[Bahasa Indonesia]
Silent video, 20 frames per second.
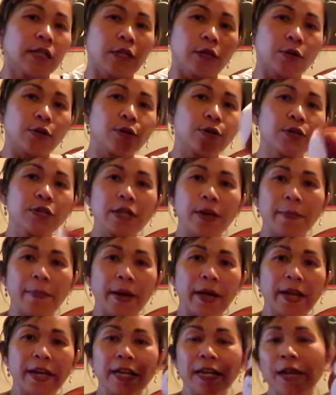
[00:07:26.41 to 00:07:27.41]
terus
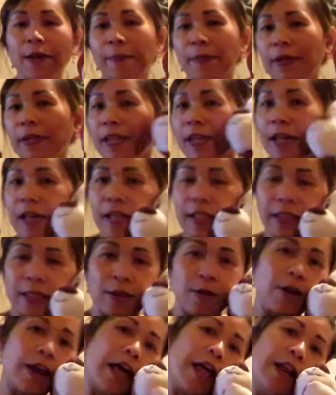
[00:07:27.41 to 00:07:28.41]
apa ini dapatnya
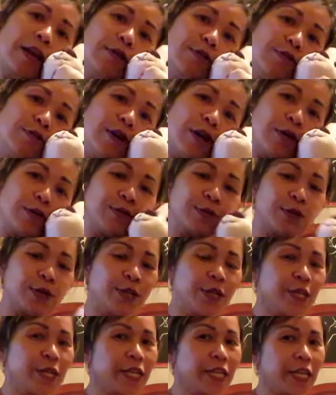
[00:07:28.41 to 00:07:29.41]
tahun lalu aku
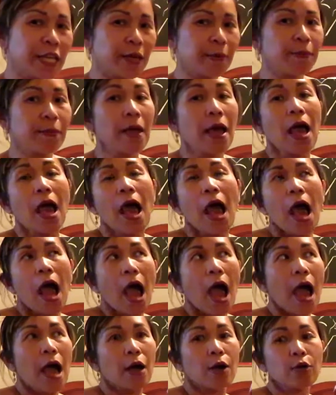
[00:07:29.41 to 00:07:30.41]
skip
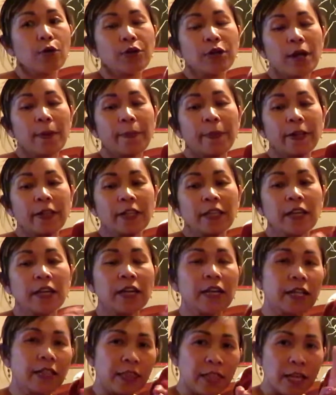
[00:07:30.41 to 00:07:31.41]
aku
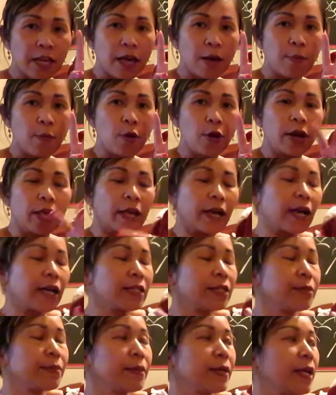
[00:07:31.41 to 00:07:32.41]
dapatnya tiga boneka
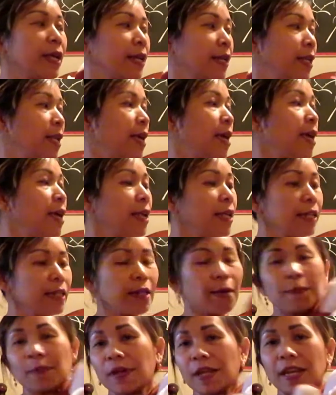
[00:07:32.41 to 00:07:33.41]
sebenarnya
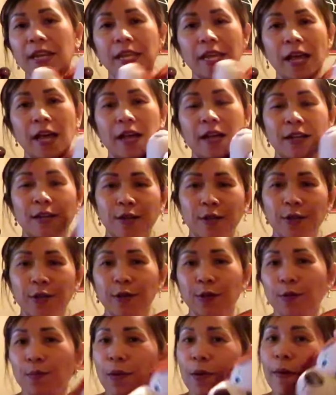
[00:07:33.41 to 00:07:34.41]
tapi ini yang
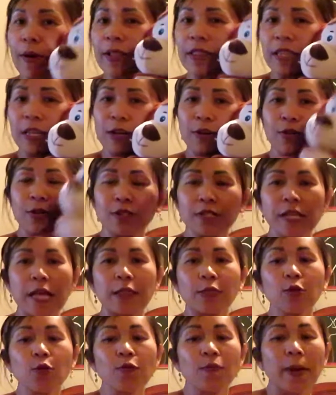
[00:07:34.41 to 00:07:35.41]
ke bawah tidur
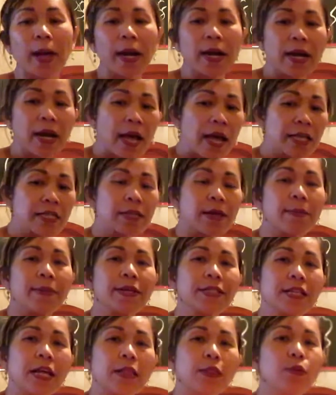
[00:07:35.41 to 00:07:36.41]
satu panda
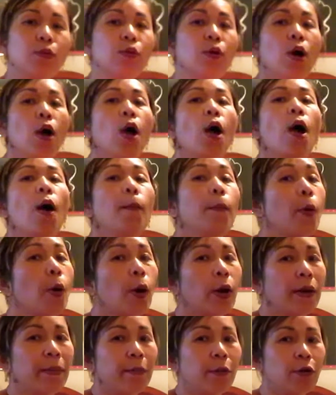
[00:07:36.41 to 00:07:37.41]
sama satu
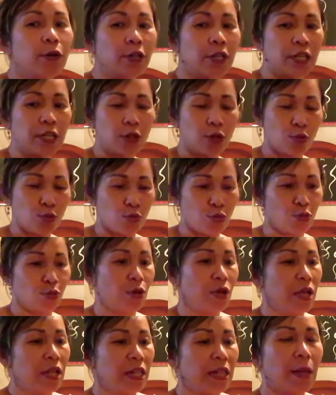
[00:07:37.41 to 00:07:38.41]
Pokemon gitu
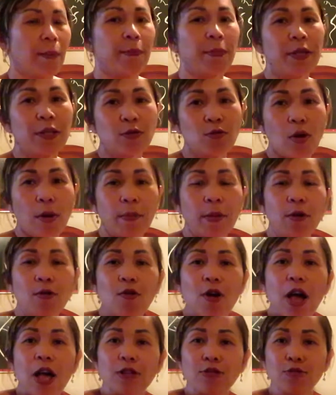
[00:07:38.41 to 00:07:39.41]
tapi
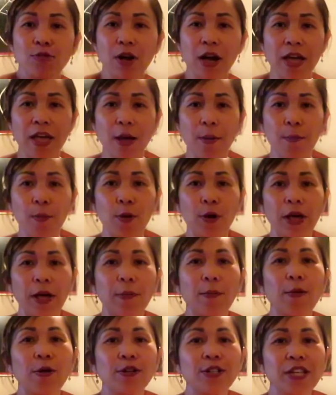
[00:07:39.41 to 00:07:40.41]
suamiku nggak suka yang
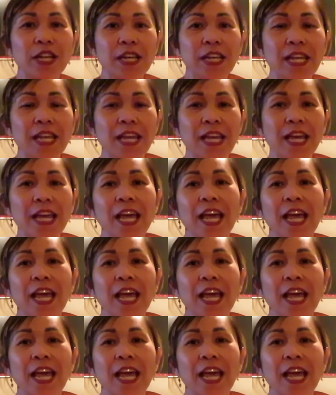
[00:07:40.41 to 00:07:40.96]
Pokemon jadi